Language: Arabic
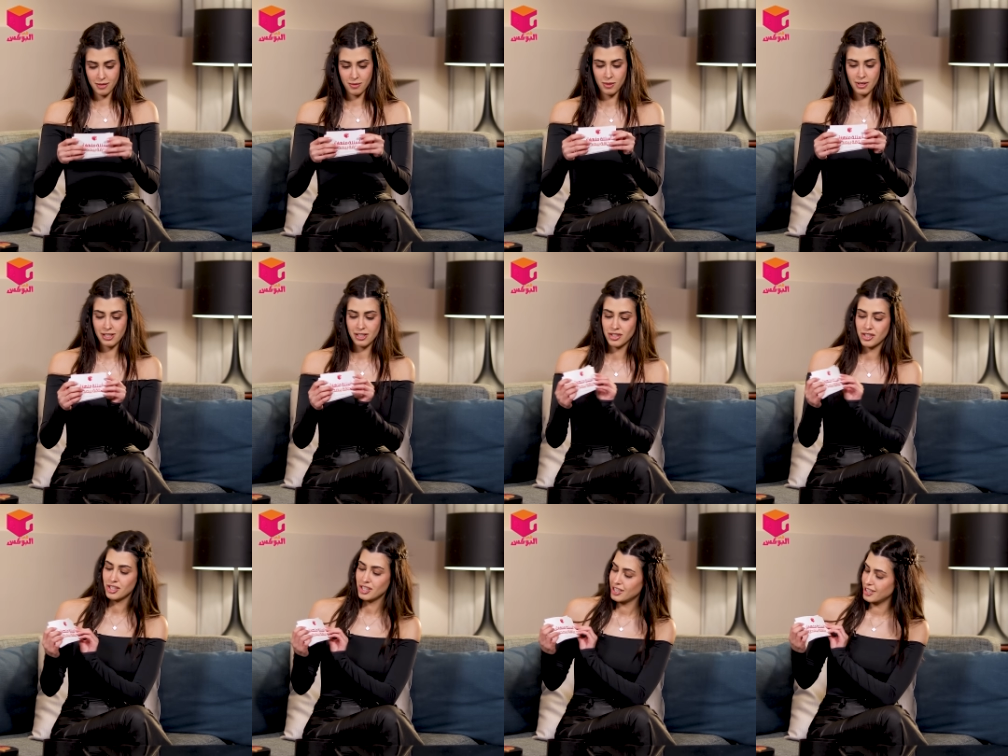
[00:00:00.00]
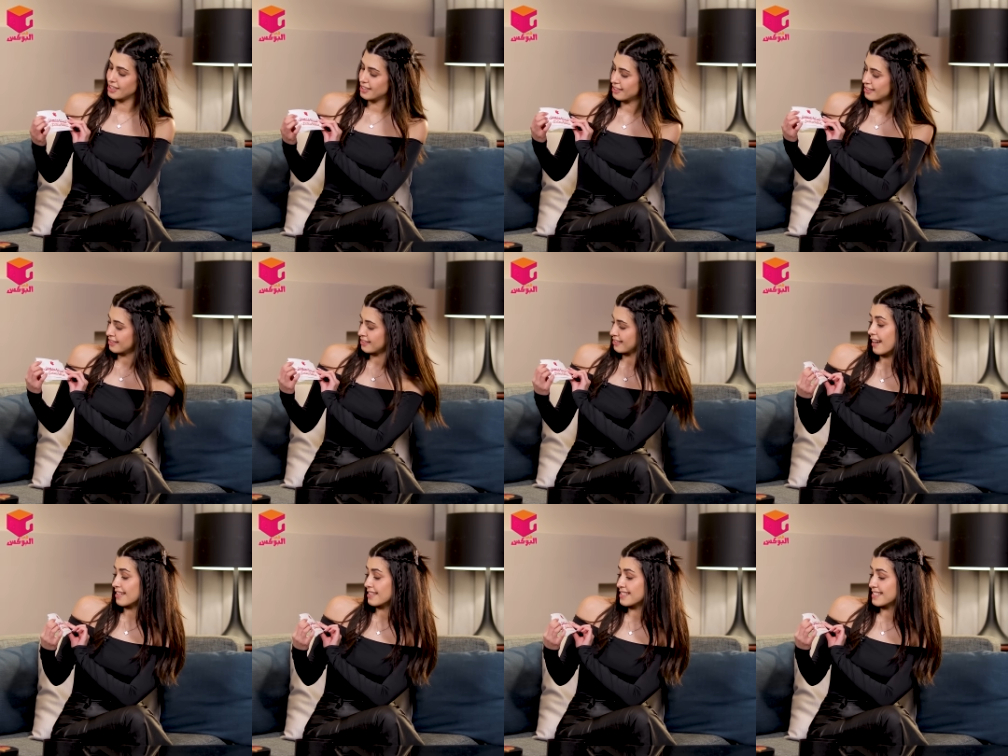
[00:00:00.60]
اول
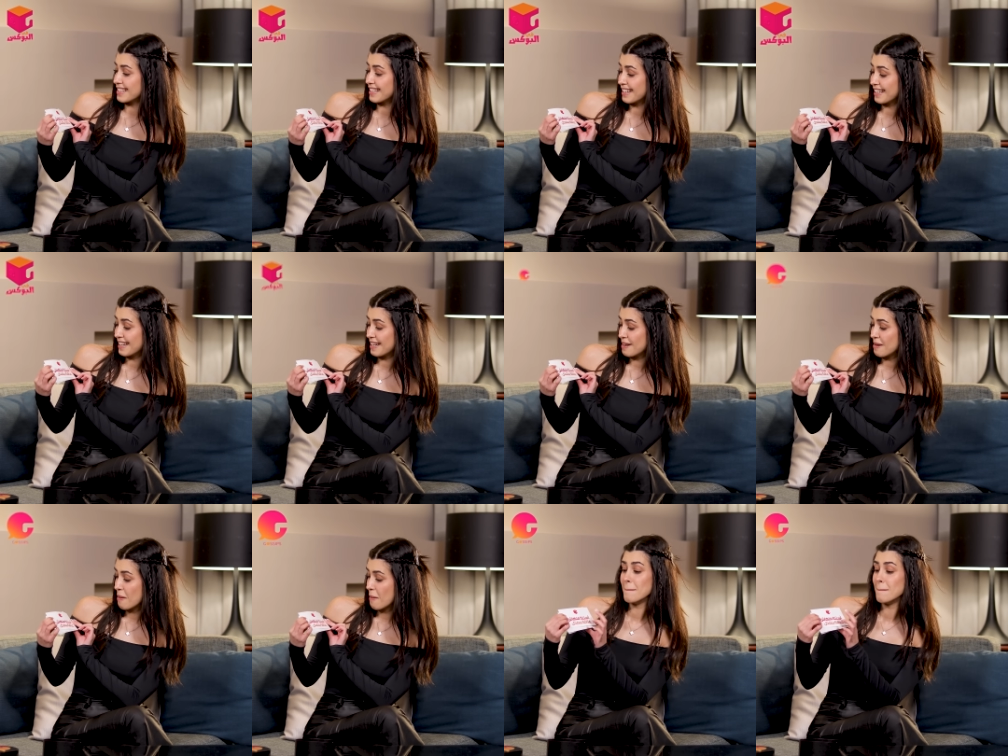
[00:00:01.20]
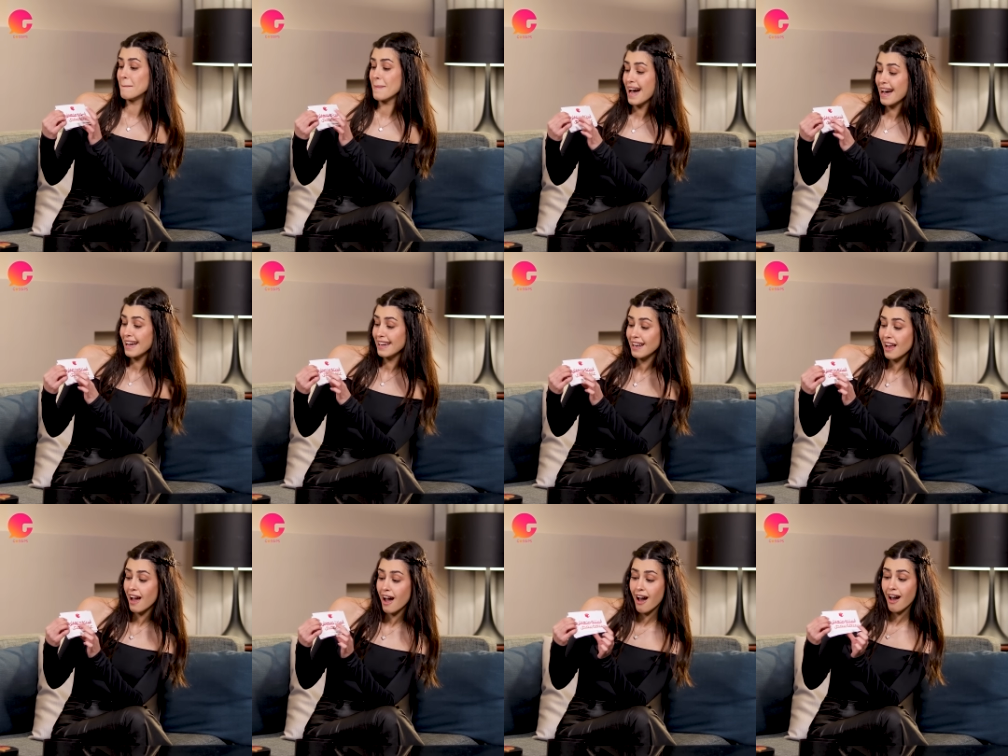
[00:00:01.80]
شيء اسئله
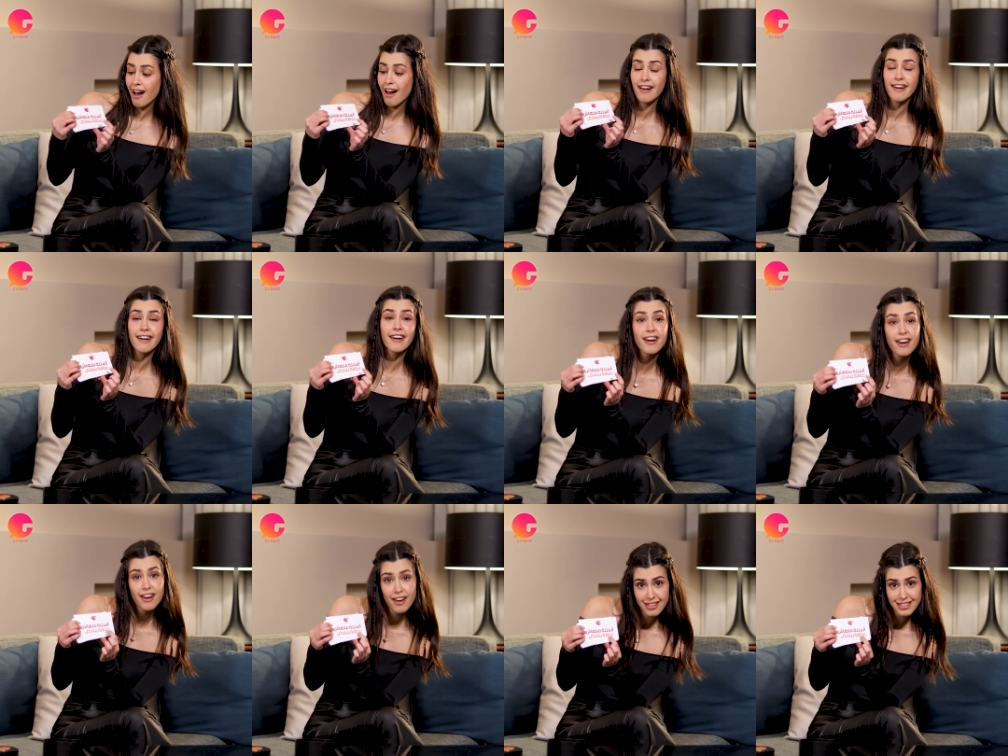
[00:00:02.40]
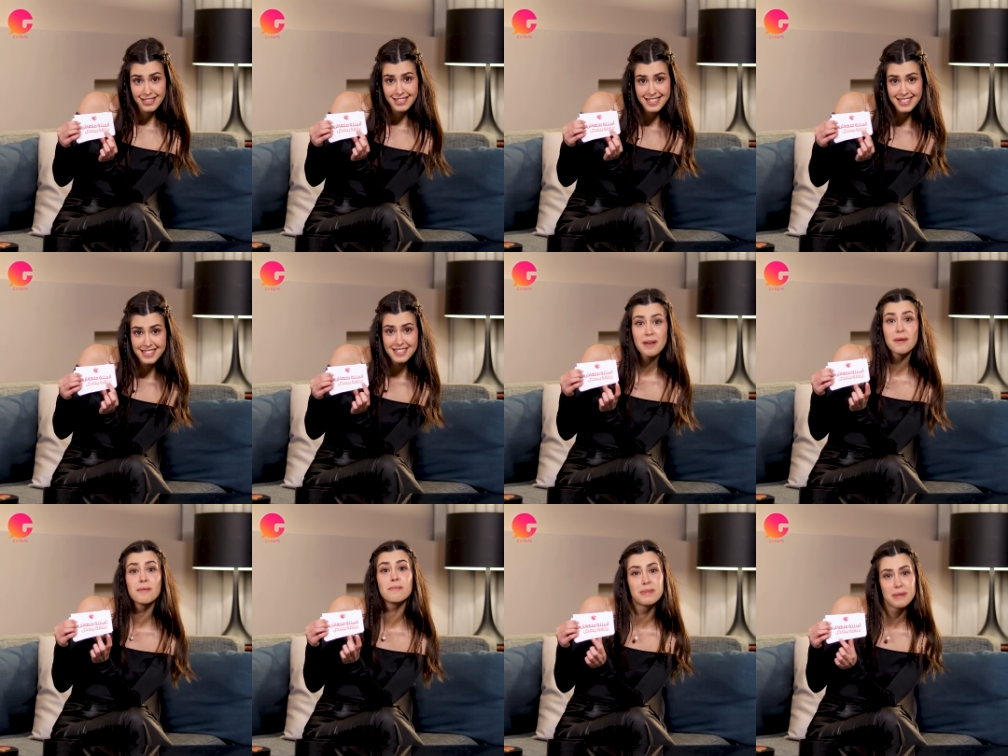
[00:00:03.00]
ما الها خاص
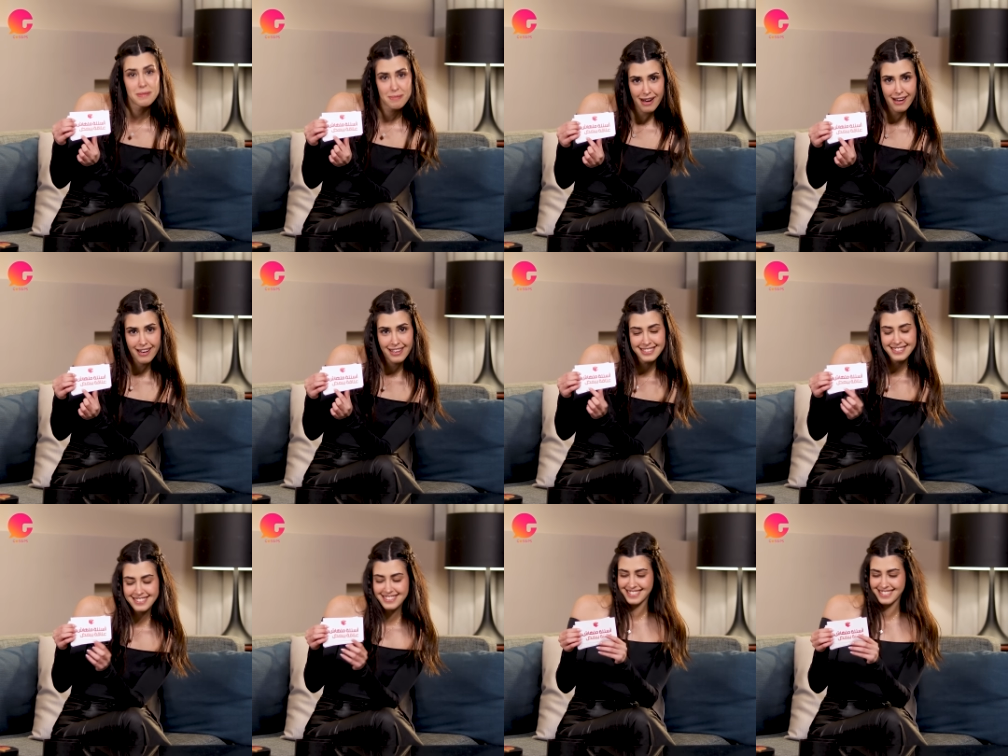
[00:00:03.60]
ببعض